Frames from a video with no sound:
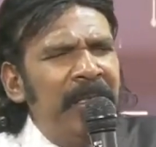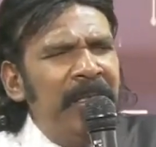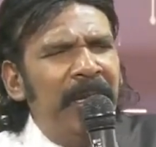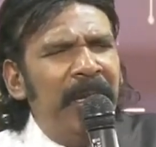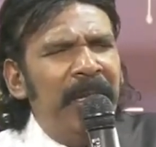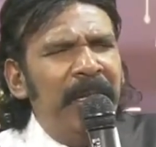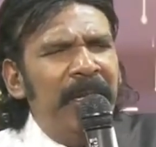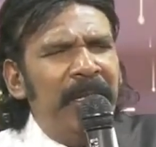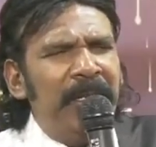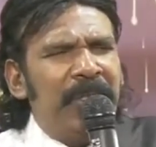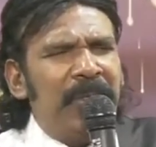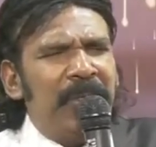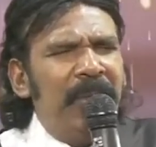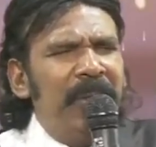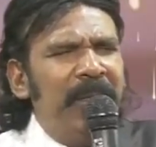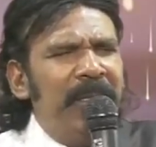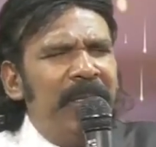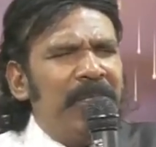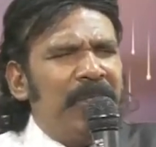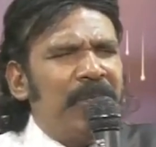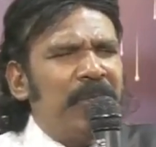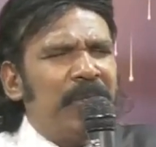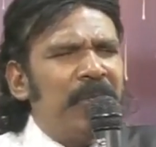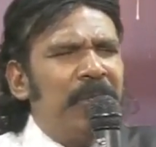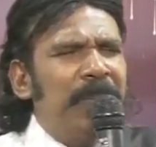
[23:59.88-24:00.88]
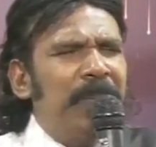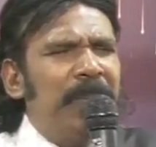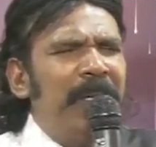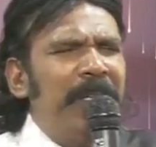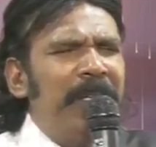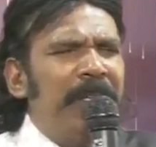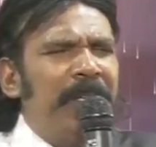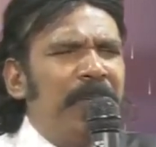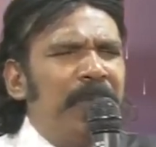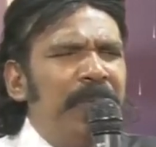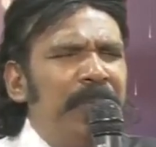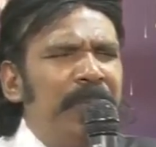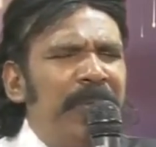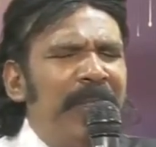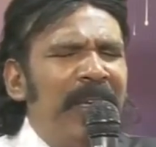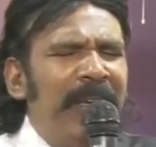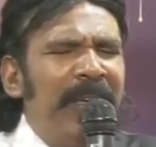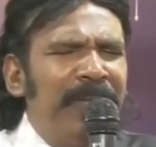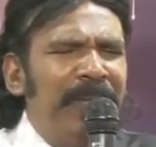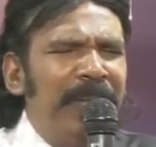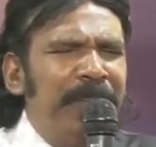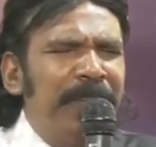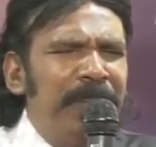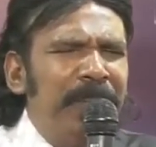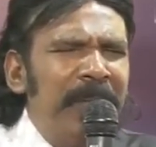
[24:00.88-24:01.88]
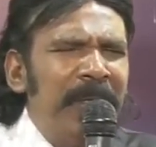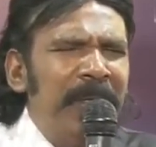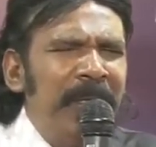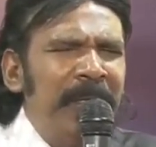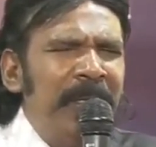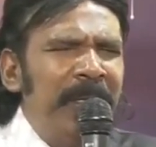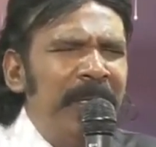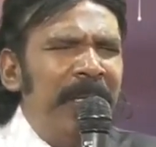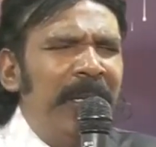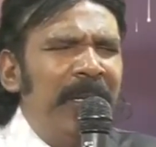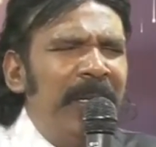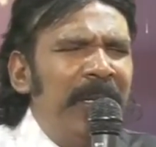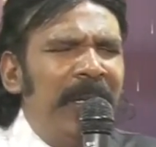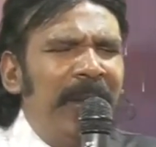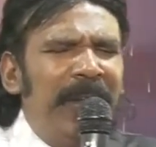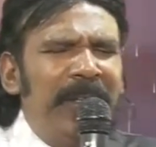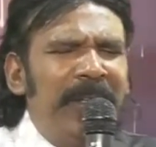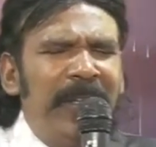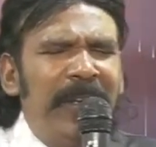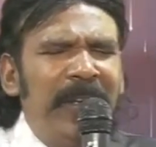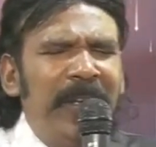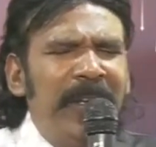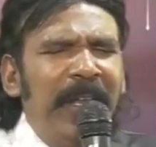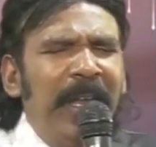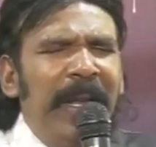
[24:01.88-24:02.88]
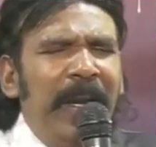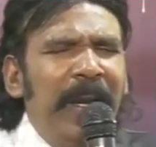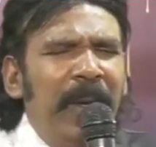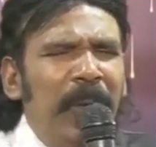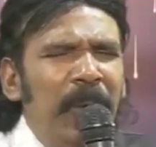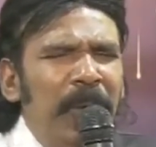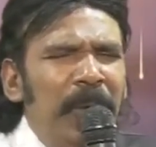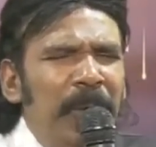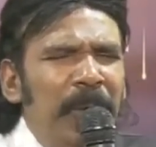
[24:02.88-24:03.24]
என்று சொல்லி சுகமளிக்கும் தெய்வம் என்கிறதை நீர் எங்களோடு